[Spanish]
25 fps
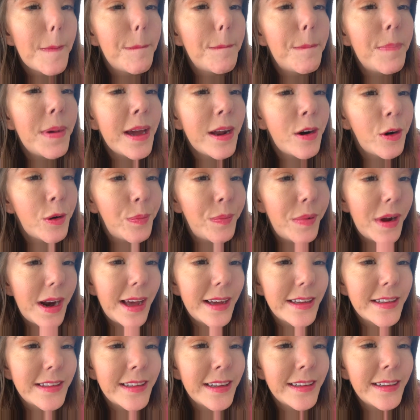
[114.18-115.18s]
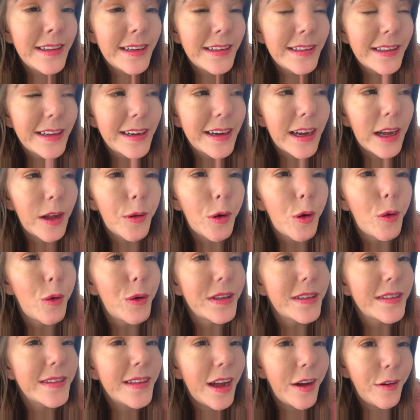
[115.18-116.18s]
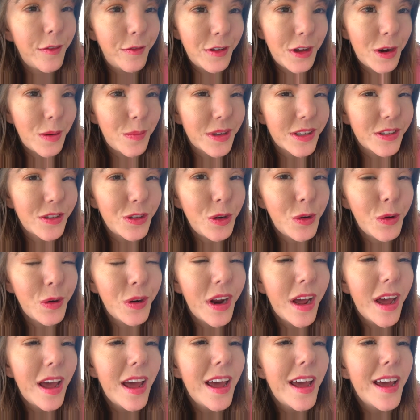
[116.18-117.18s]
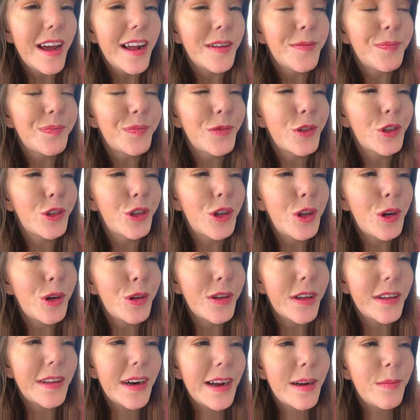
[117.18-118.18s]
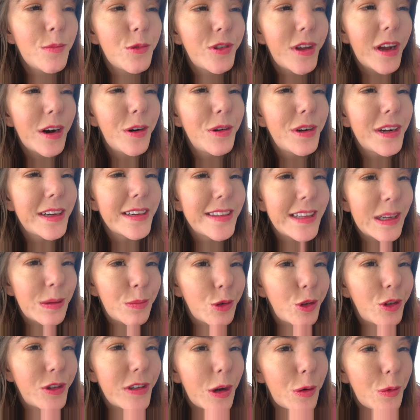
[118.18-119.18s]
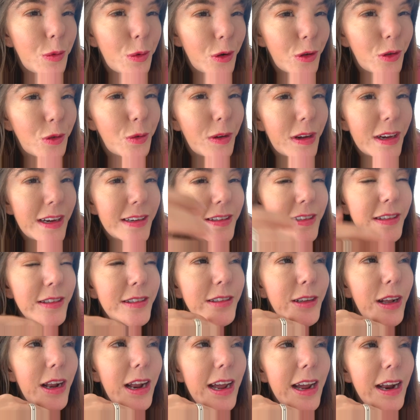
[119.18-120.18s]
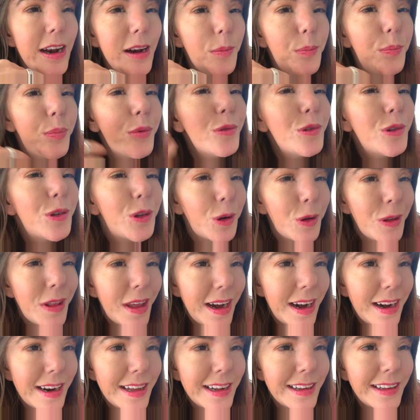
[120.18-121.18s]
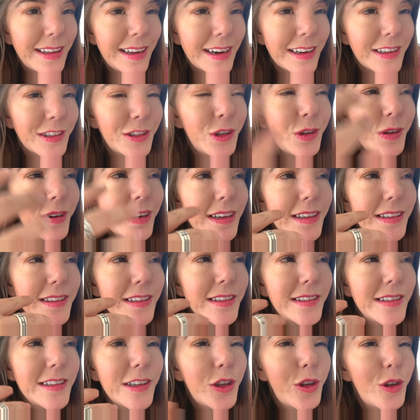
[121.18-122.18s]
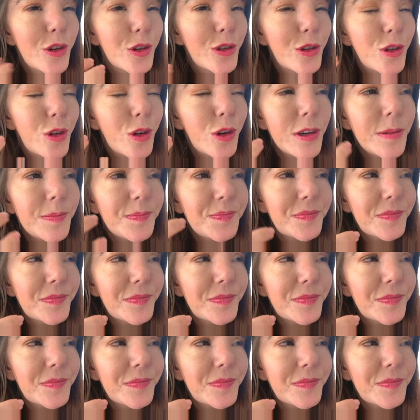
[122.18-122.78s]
Pero para esta técnica o esta afirmación, nosotros atraemos algo que estamos seguros. Ese es el punto de la ley de atracción. Es decir, yo estoy